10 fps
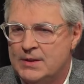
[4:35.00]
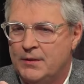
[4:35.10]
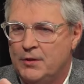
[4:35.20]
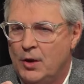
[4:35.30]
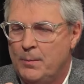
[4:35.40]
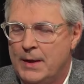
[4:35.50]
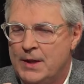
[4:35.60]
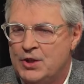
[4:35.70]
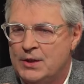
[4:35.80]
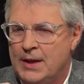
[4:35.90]
ist auf der
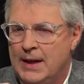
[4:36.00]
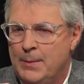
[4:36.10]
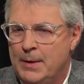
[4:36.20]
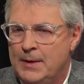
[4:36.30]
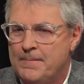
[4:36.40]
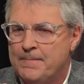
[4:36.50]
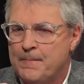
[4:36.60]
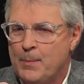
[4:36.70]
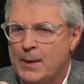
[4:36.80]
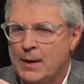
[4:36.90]
europäischen Ebene.
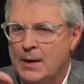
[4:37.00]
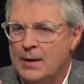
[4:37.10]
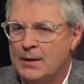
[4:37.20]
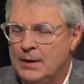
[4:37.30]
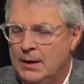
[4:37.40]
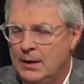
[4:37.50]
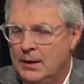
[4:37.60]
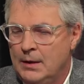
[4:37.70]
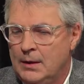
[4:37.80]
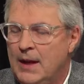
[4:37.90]

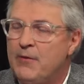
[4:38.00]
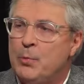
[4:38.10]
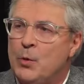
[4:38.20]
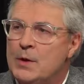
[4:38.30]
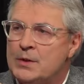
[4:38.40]
Die, die FPÖ,